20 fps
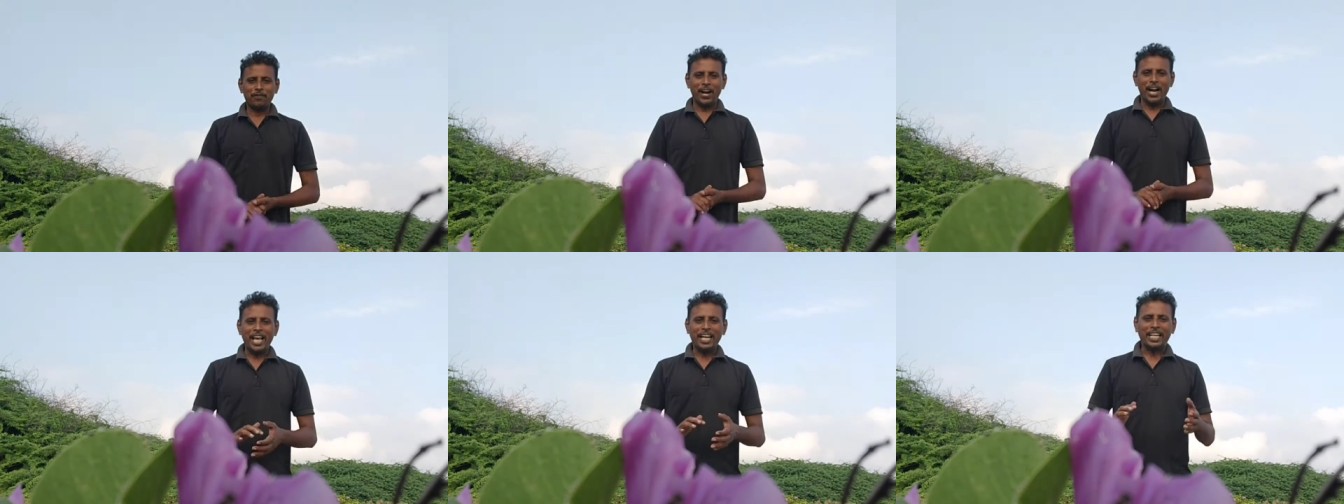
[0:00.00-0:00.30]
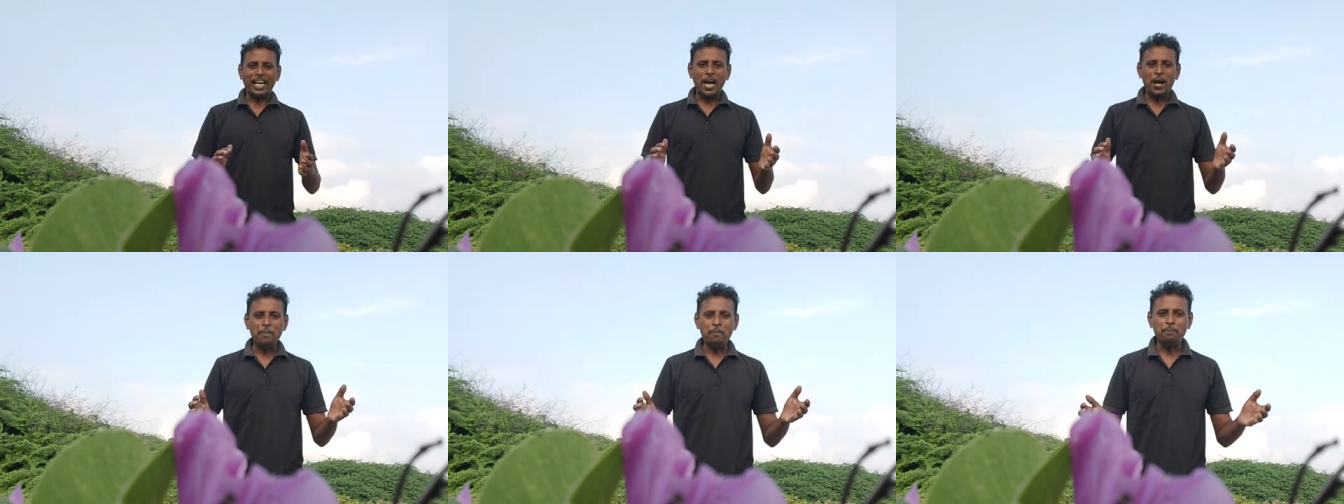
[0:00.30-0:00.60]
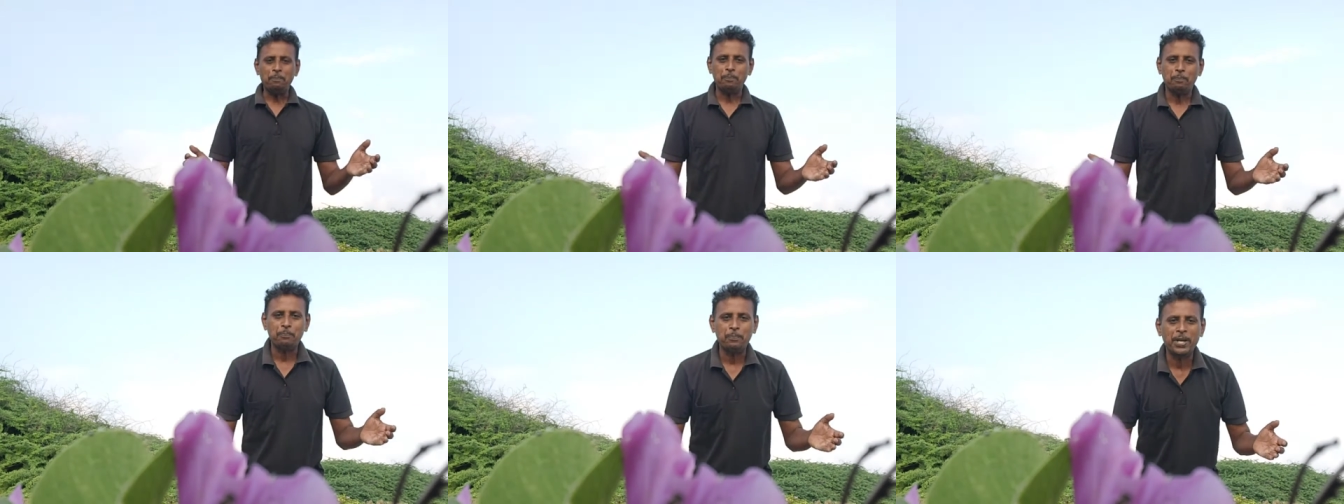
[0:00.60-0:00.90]

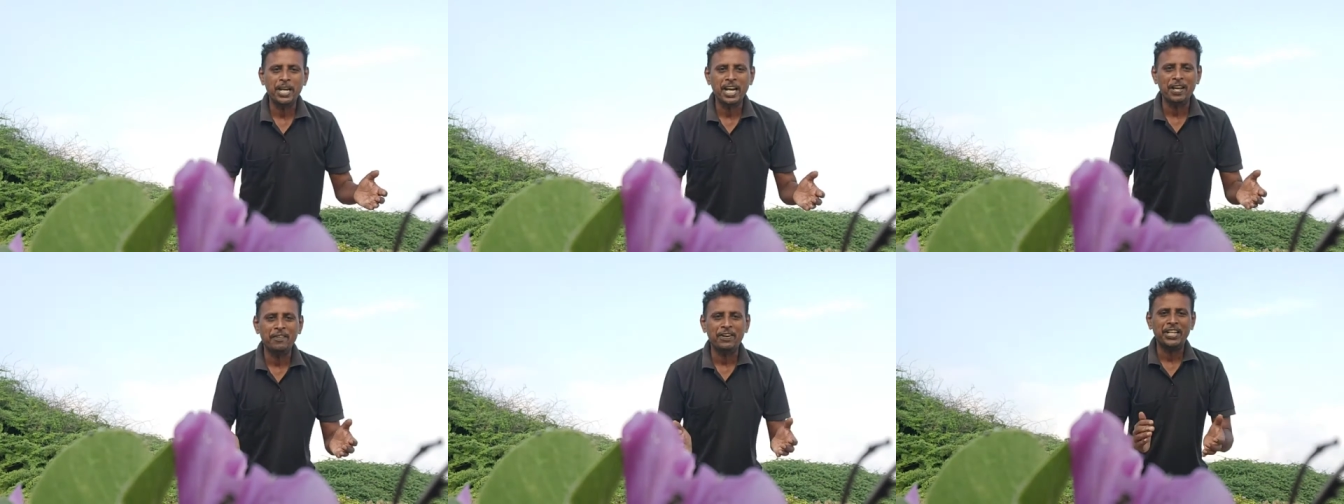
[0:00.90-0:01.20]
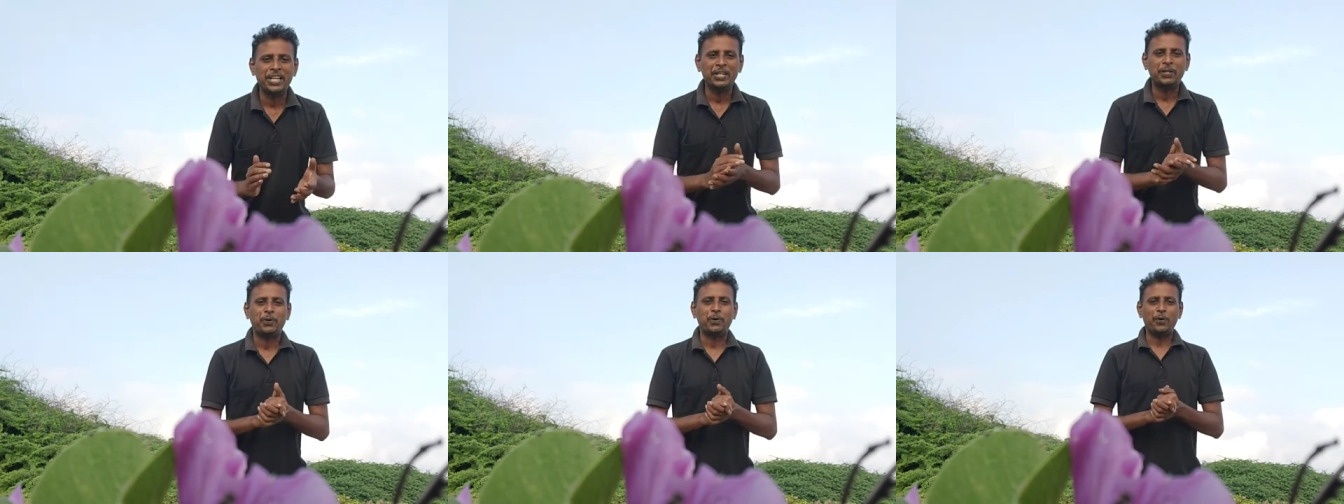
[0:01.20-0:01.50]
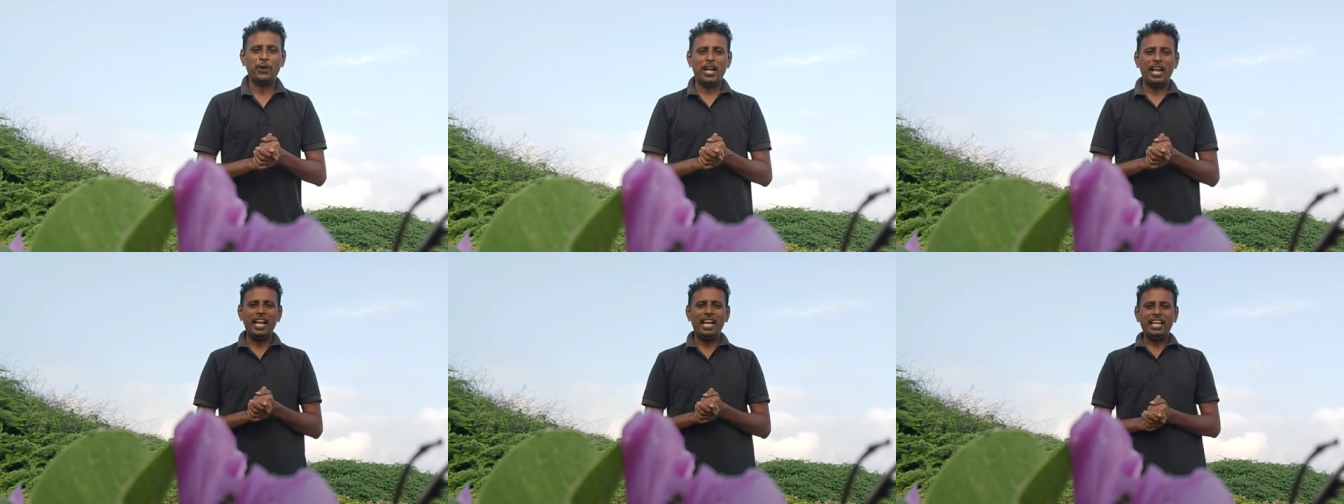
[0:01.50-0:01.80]
வணக்கம் மீனவனின்
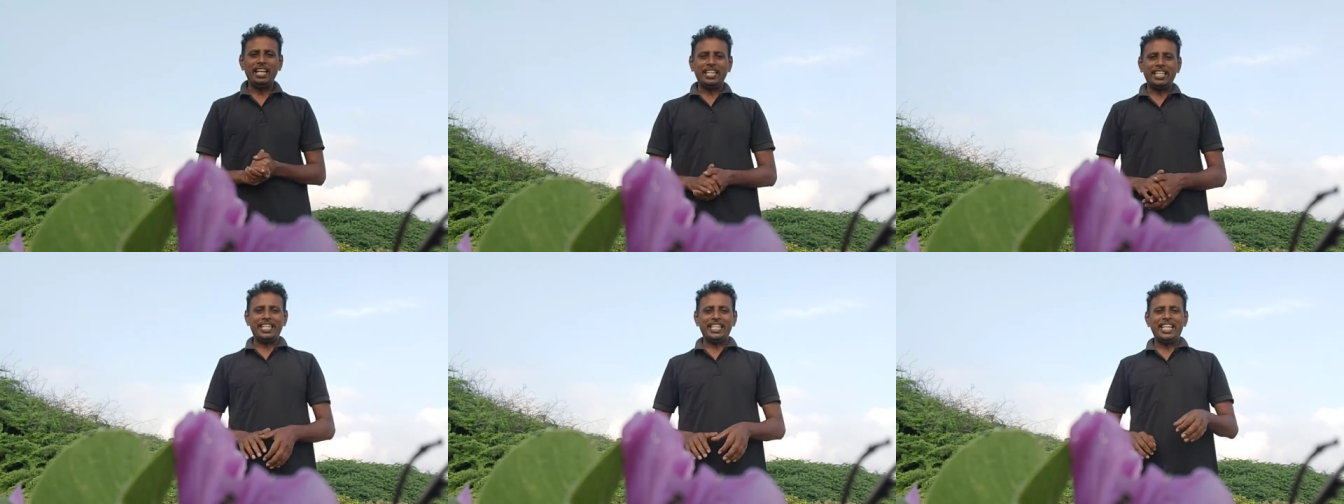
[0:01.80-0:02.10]
குரல்